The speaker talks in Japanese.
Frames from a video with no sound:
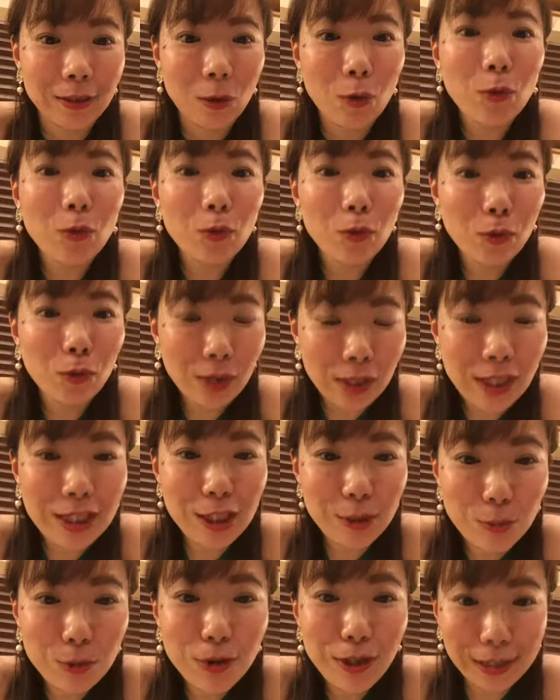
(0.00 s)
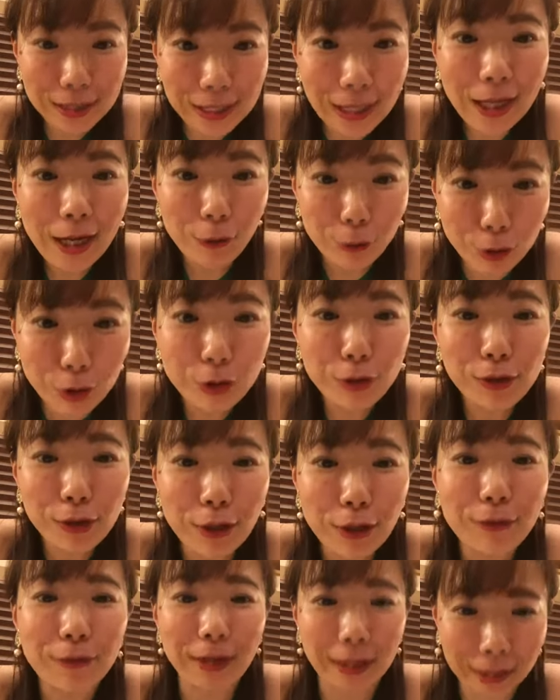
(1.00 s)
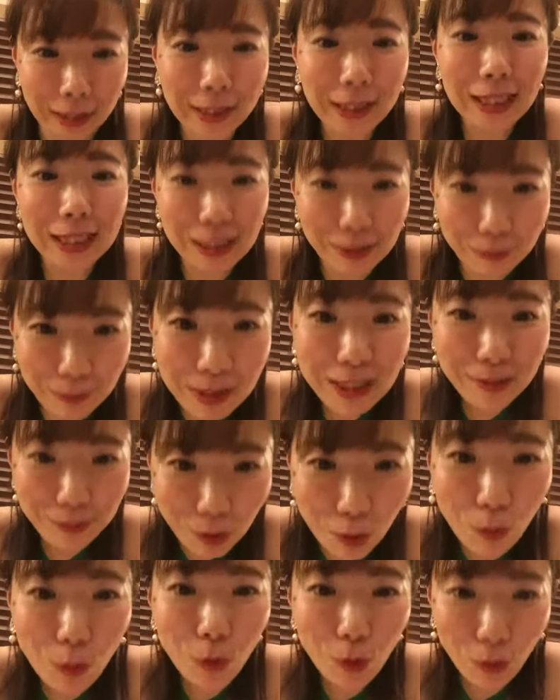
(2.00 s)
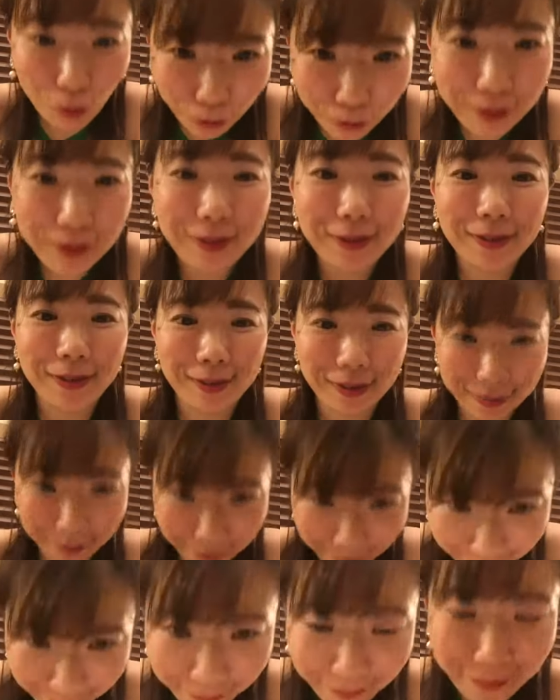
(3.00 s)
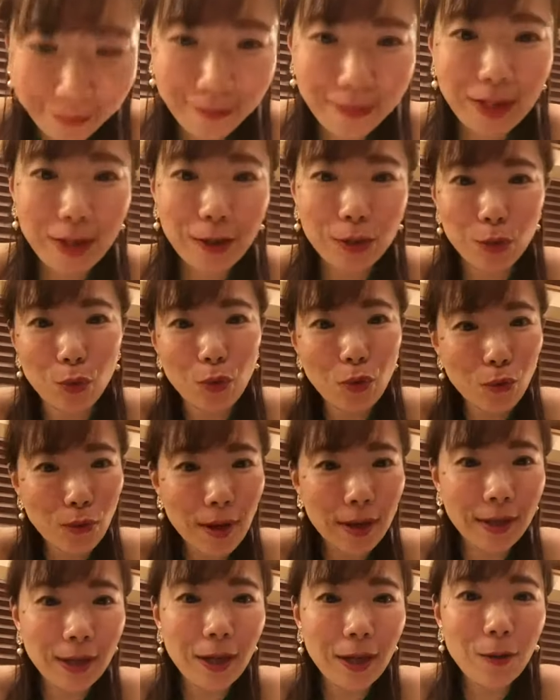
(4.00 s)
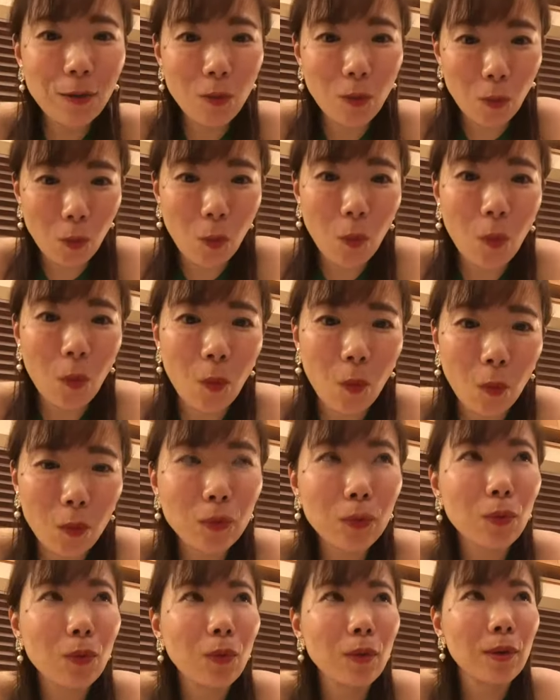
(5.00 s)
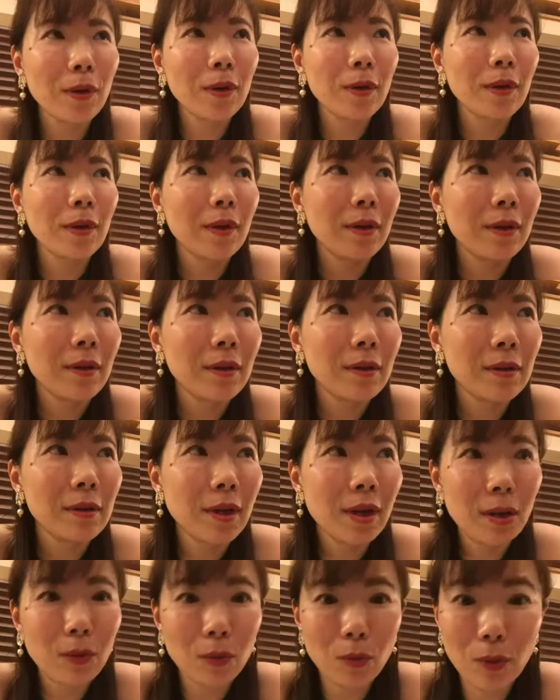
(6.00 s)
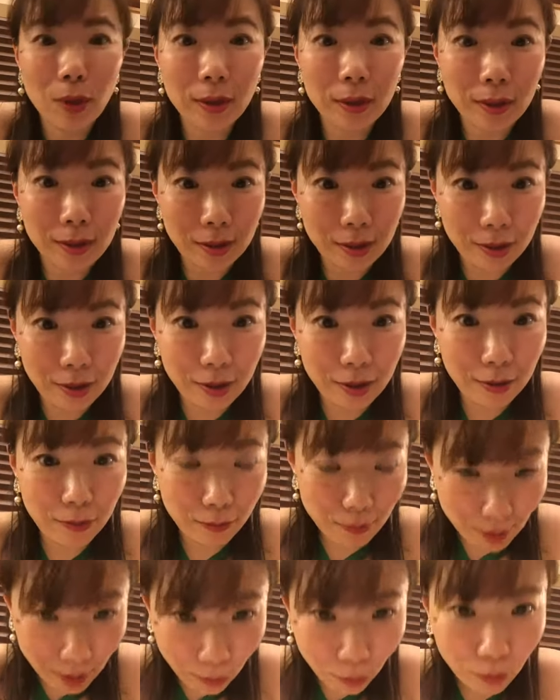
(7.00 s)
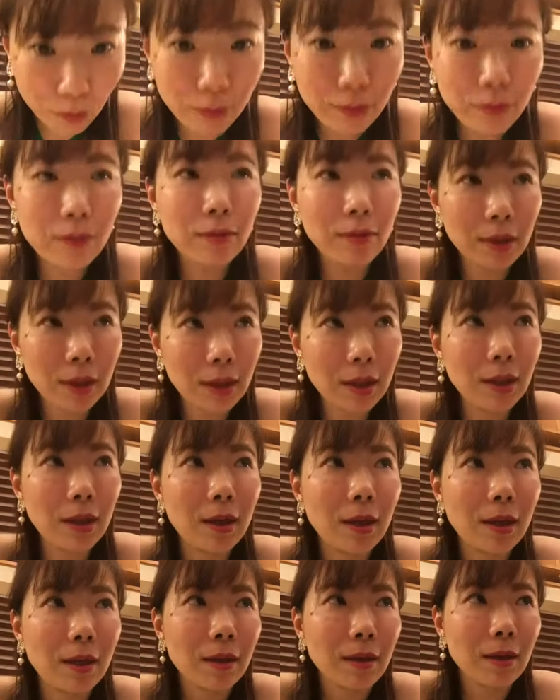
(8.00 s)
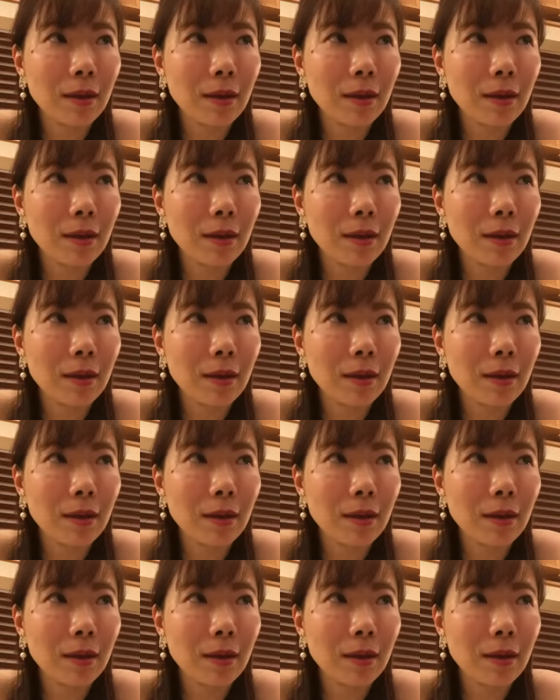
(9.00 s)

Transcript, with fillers: 本当に自分が世界を作ってるんだなってしみじみ思うなんかそこは結構本当性のお話は本当に